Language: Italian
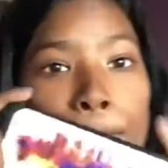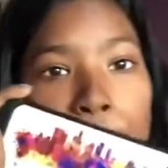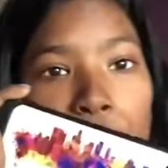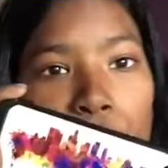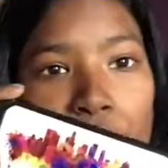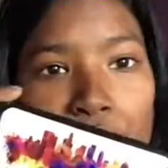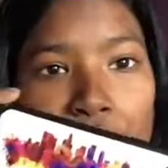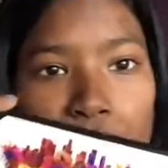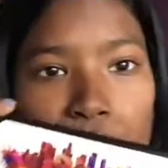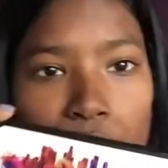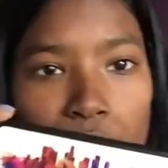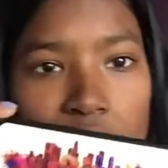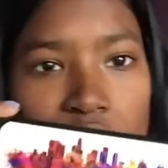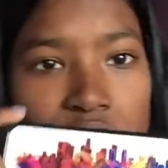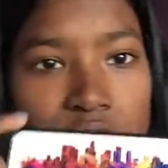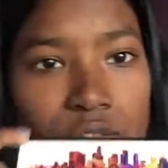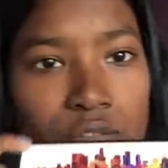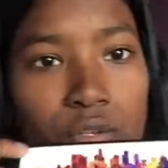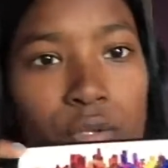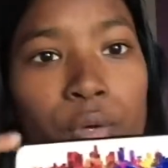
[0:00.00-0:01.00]
poi
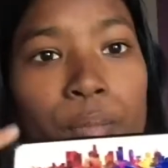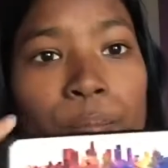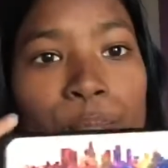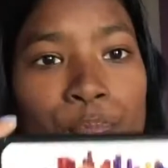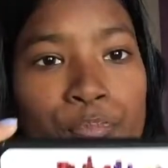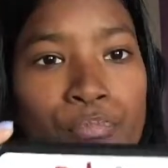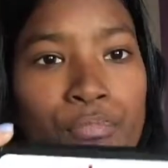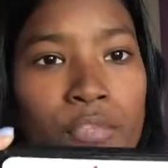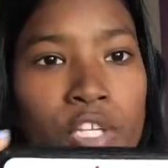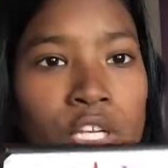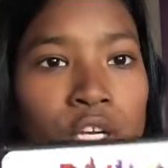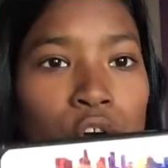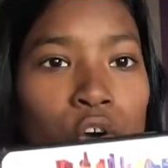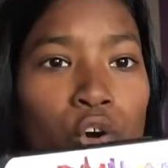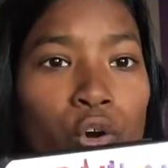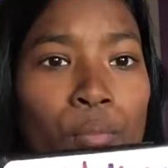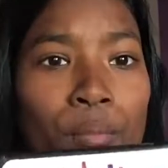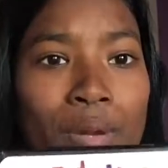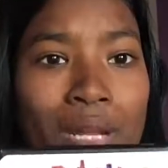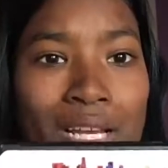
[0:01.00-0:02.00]
questo ho
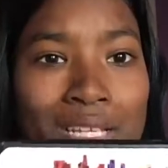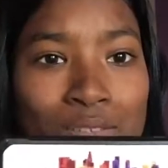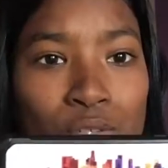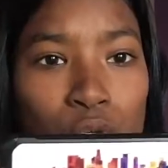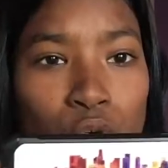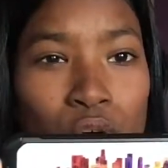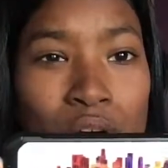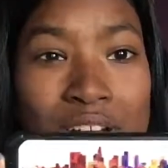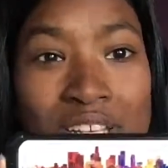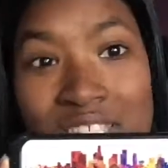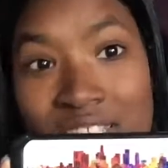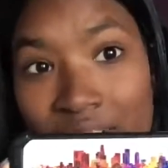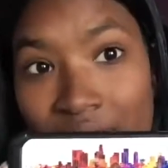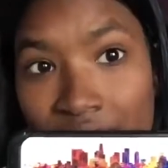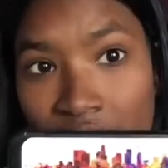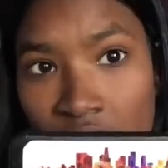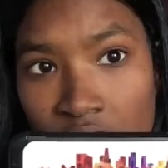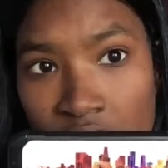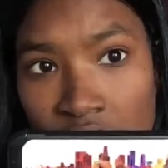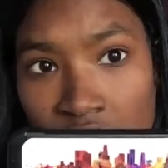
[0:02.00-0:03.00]
comprato a San
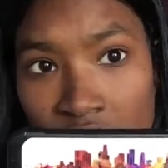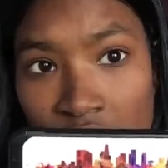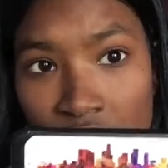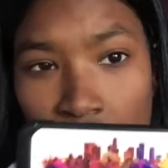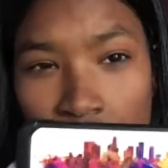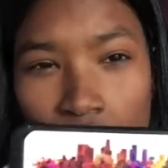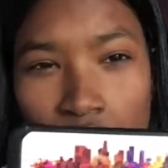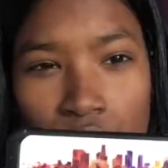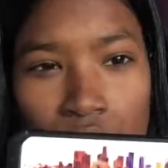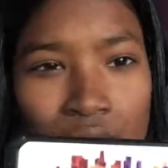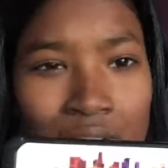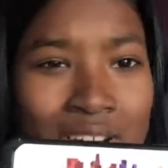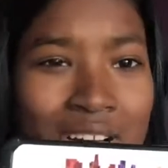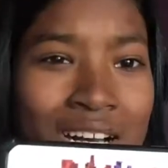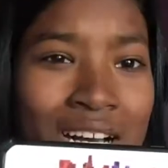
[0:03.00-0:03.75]
Francisco non